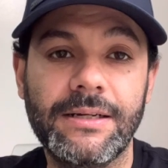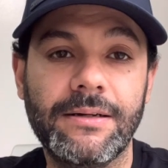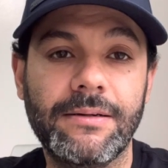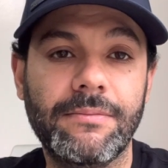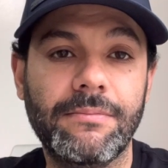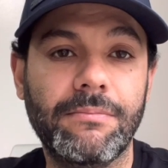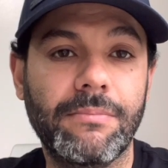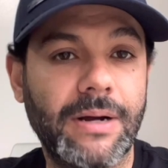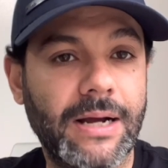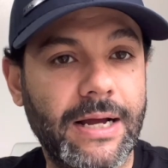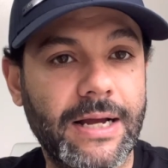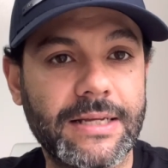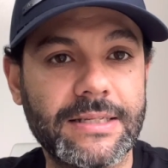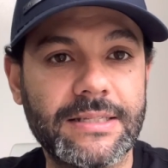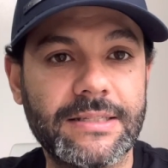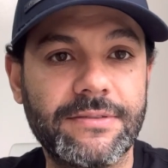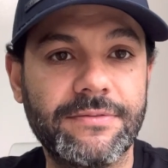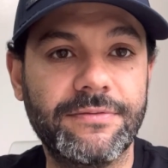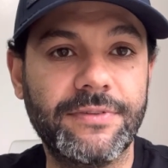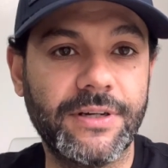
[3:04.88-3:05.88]

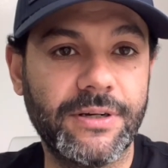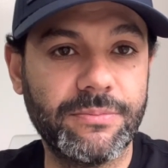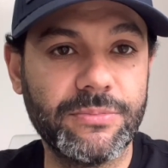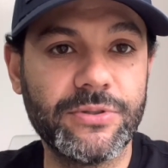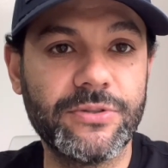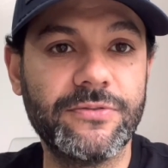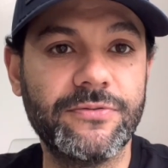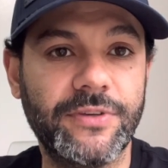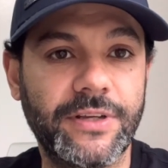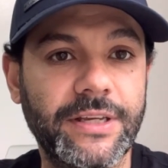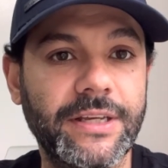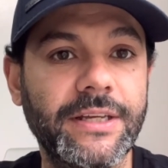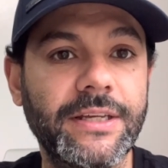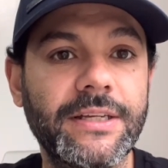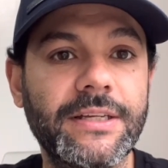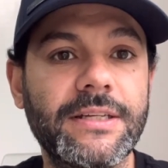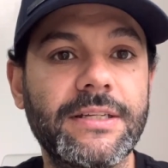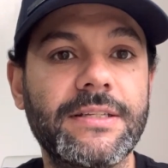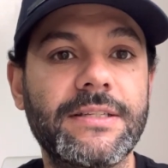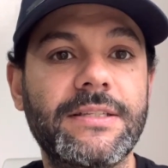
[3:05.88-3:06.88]
mas vamos ver
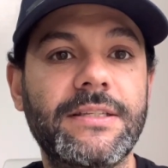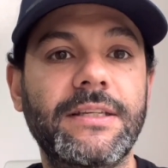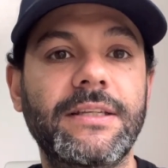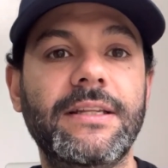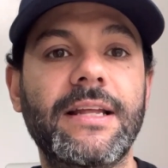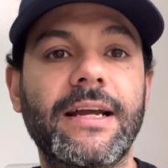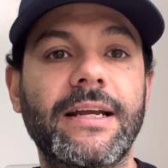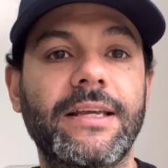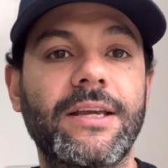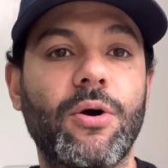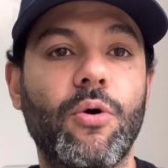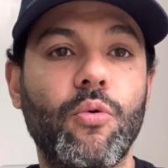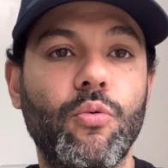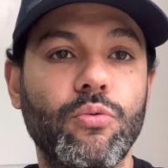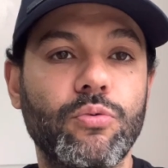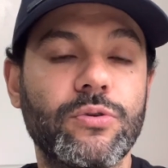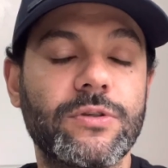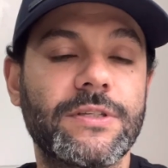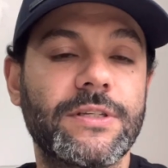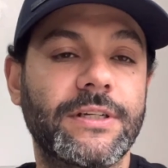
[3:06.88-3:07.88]
se daqui a
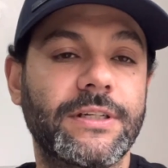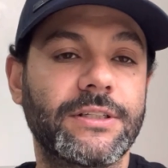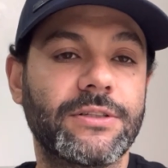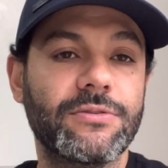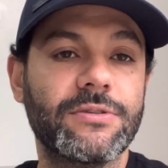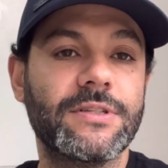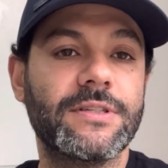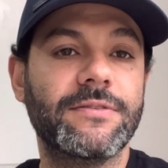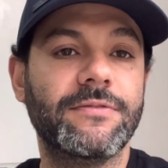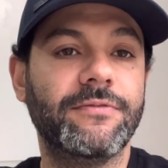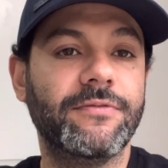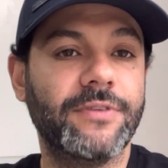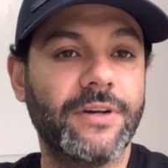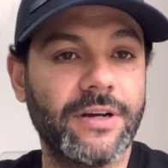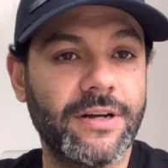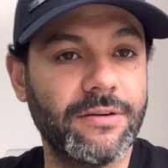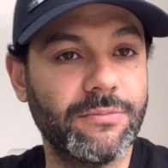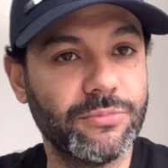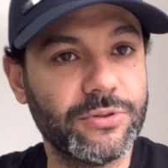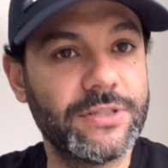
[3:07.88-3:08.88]
alguns anos
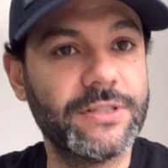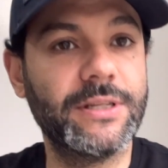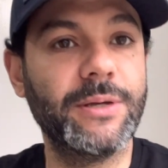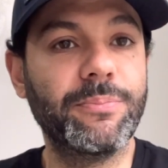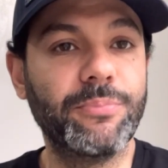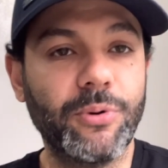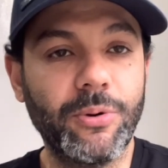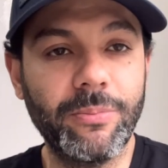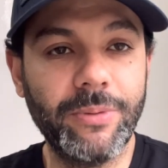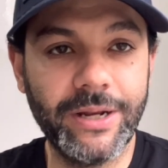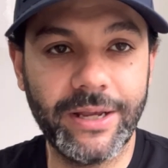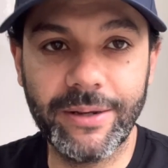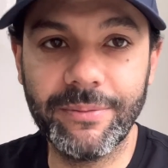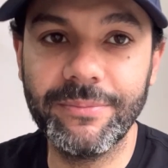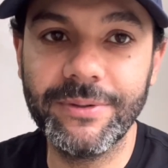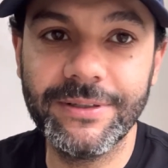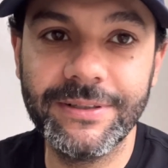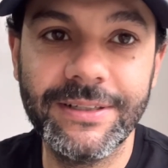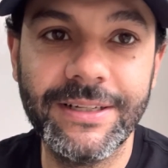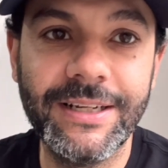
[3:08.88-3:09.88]
vamos ter
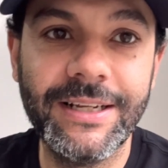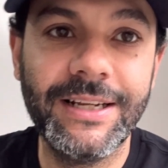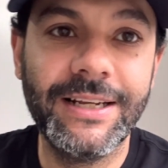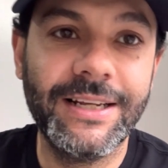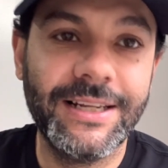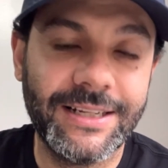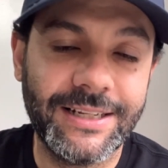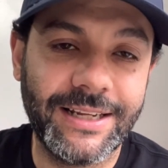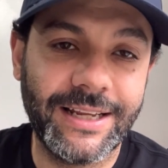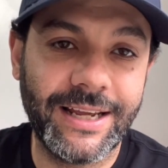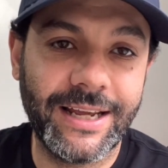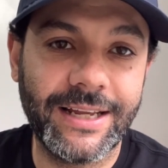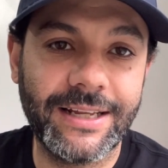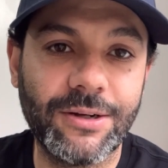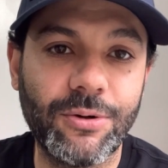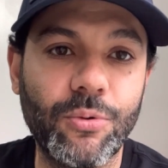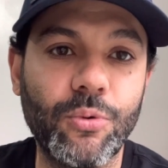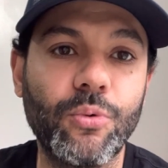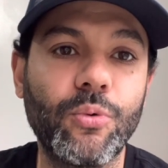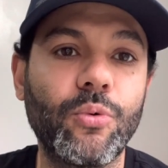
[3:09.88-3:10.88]
problema né,
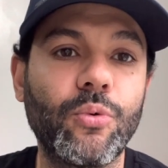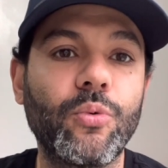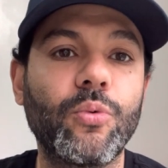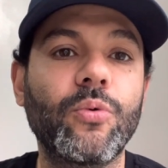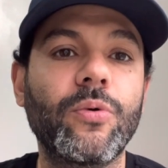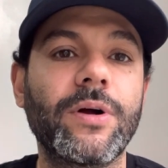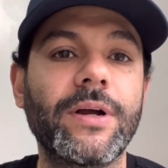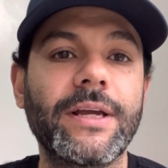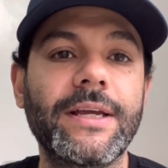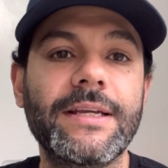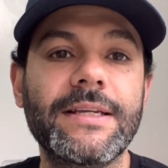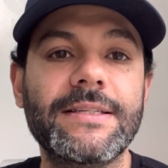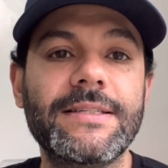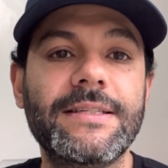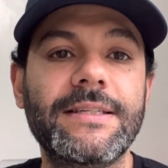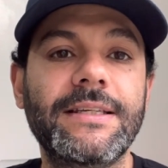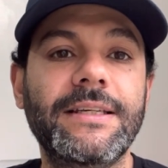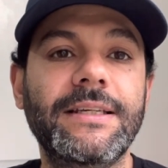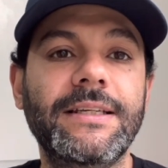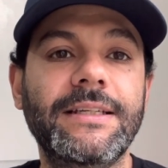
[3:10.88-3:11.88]
com
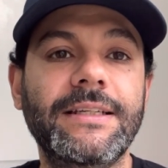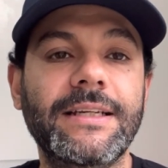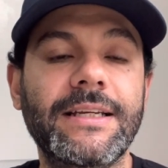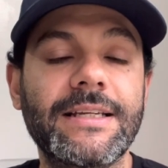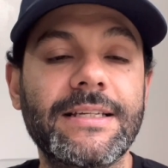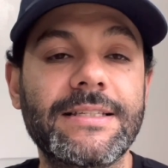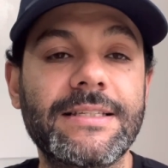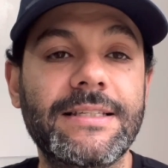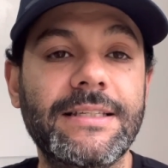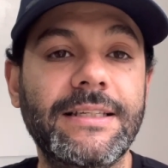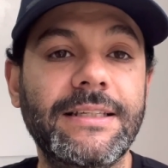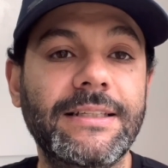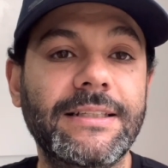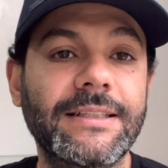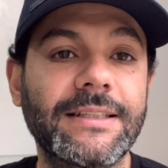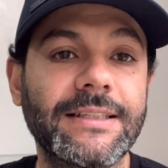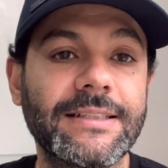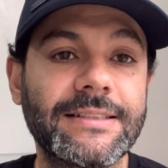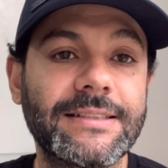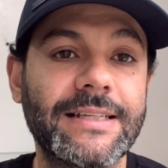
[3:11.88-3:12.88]
esse, esse
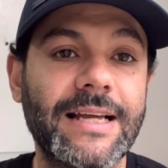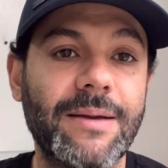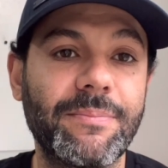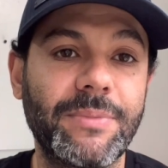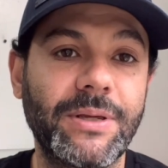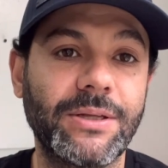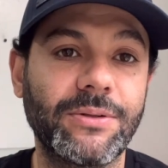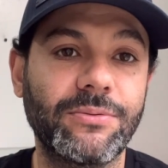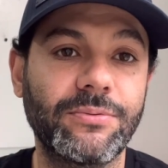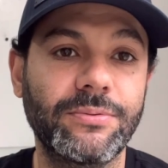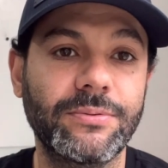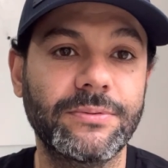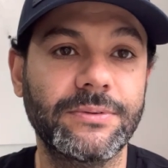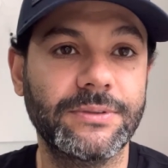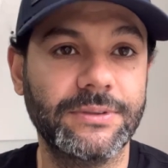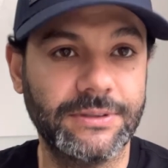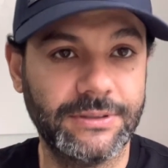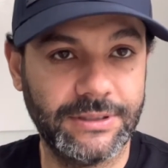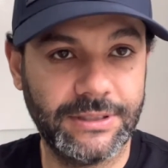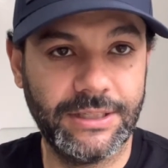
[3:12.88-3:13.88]
lançamento
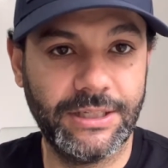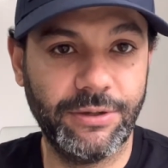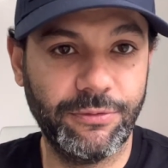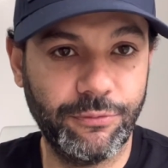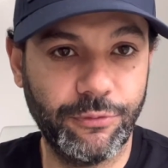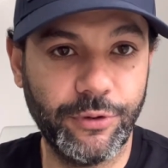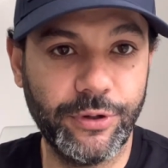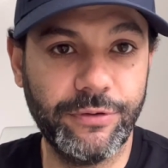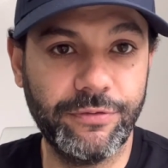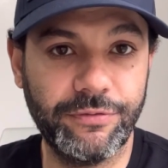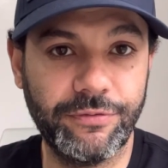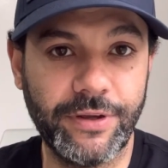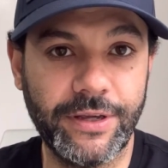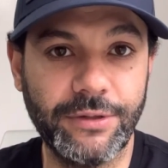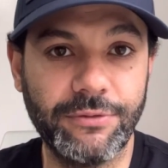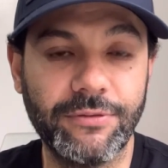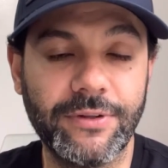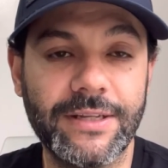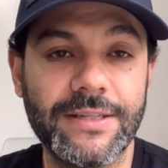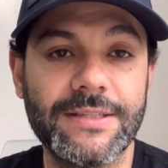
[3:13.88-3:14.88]
que foi
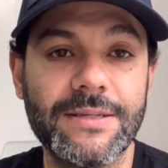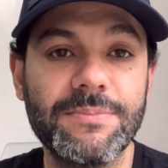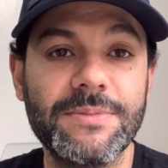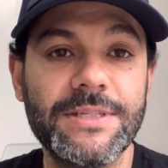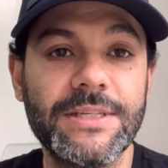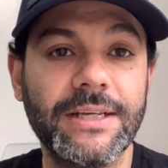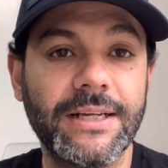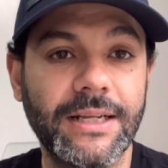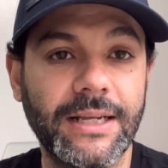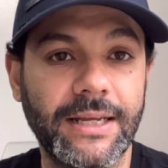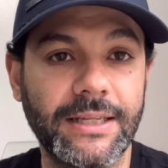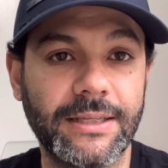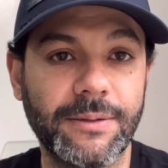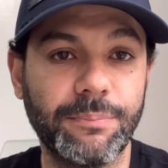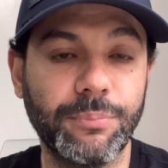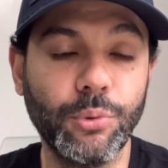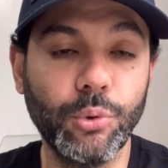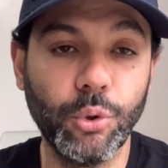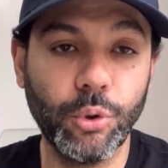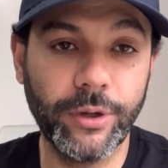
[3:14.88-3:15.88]
feito nessa bicicleta,
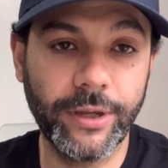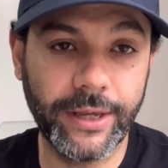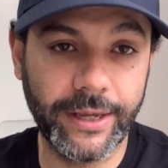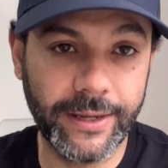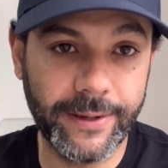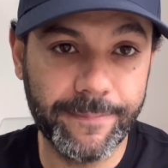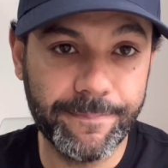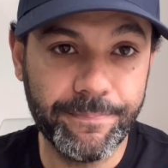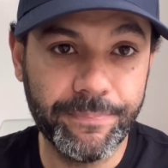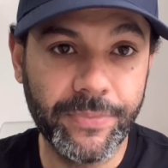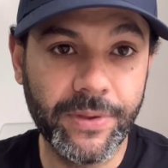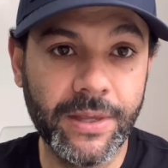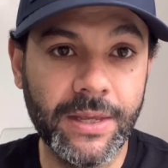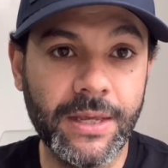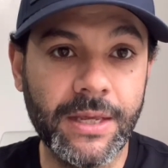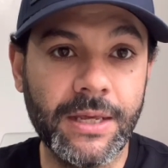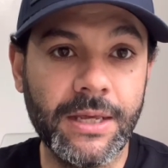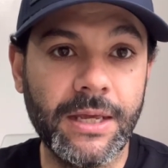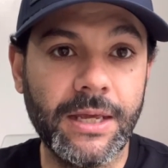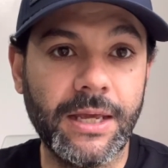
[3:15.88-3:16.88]
porque
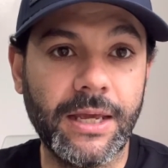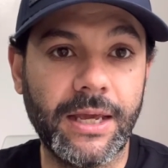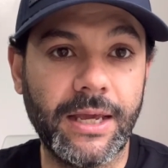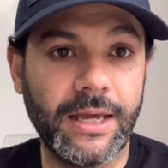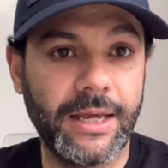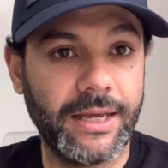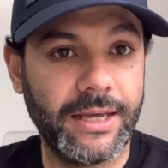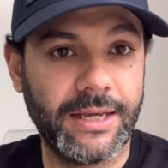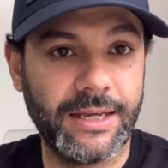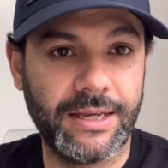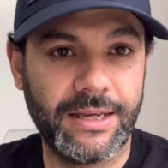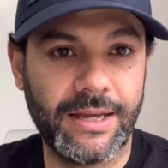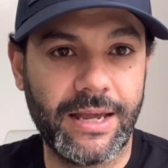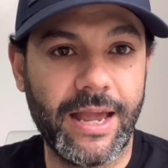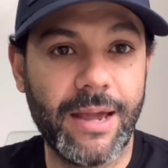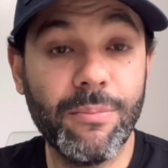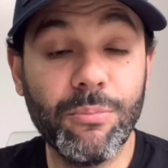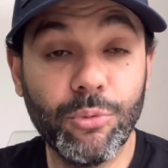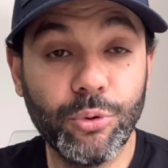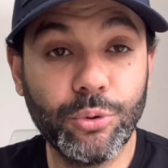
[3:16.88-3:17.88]
é,
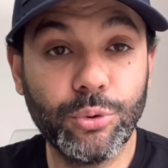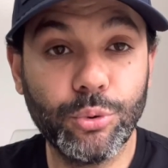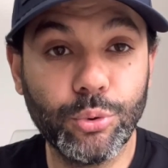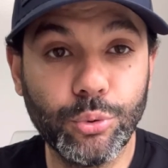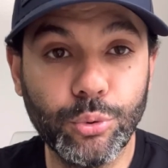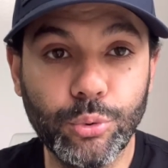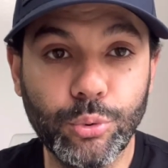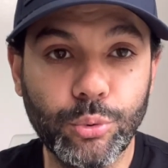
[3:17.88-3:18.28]
é muito